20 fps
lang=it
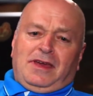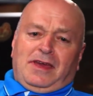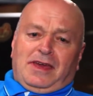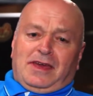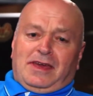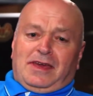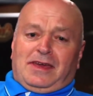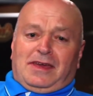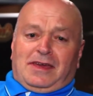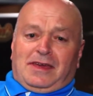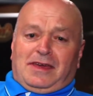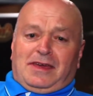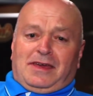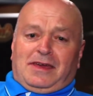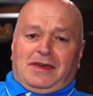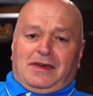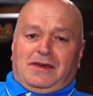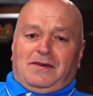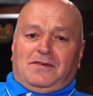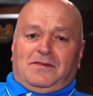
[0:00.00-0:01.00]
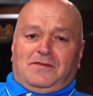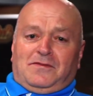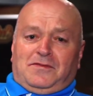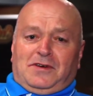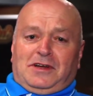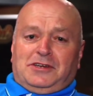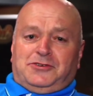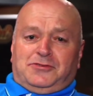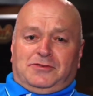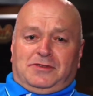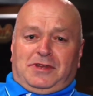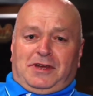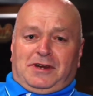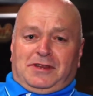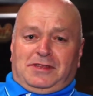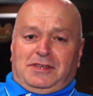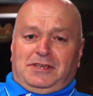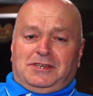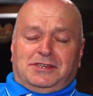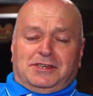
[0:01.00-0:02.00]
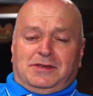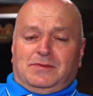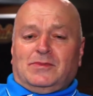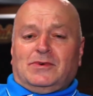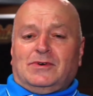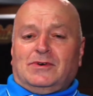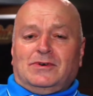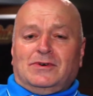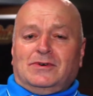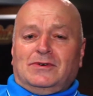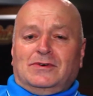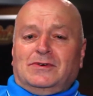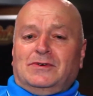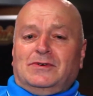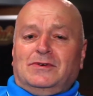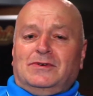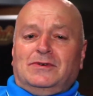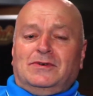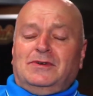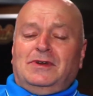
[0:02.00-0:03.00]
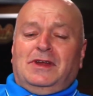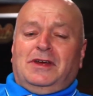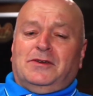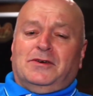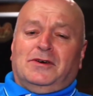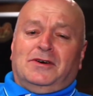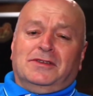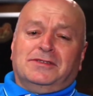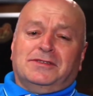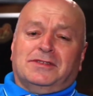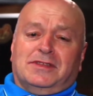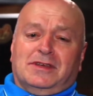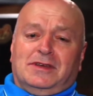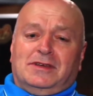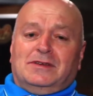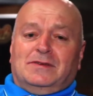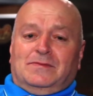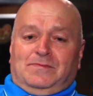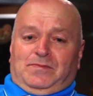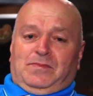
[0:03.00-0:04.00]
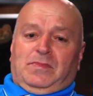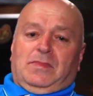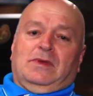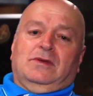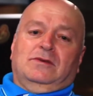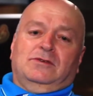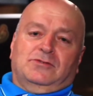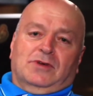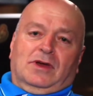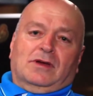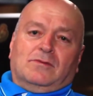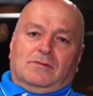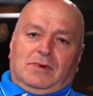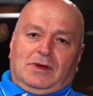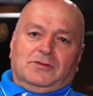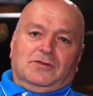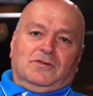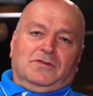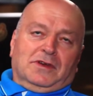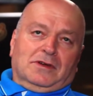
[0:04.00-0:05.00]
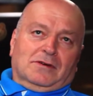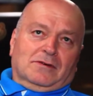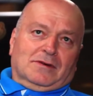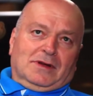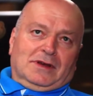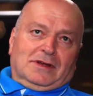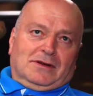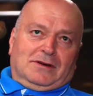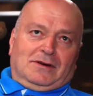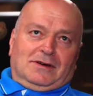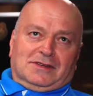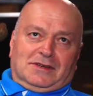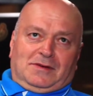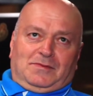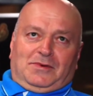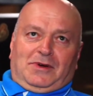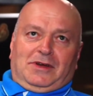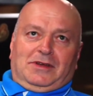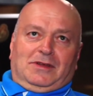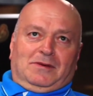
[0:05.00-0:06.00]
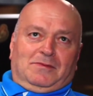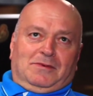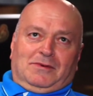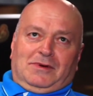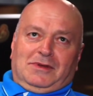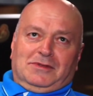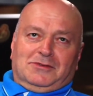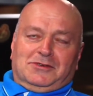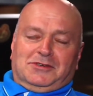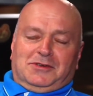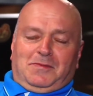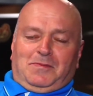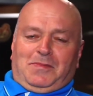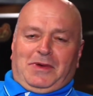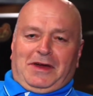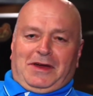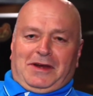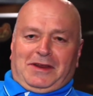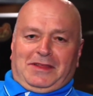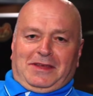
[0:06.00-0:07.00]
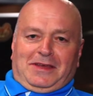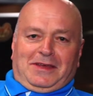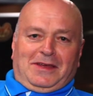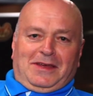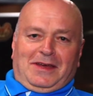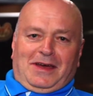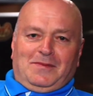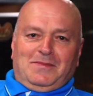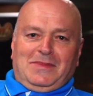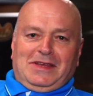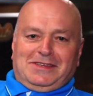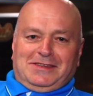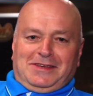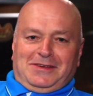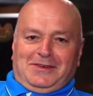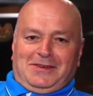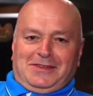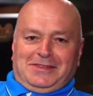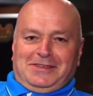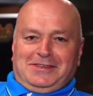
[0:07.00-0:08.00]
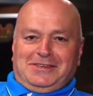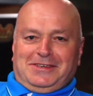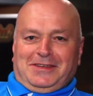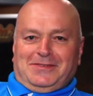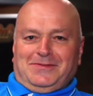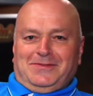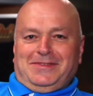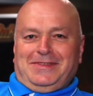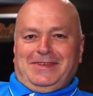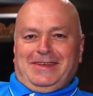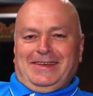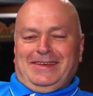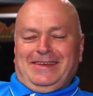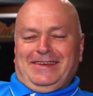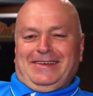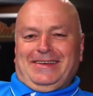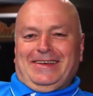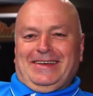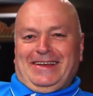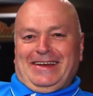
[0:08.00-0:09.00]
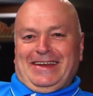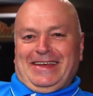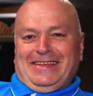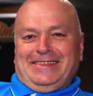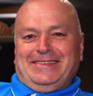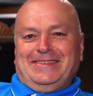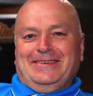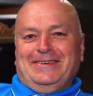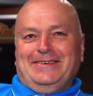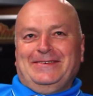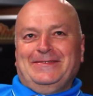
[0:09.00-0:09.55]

e faccio tardissimo la notte, cioè quando vinco qualcosa, poi dopo quando si perde a mezzanotte si è tutti a letto.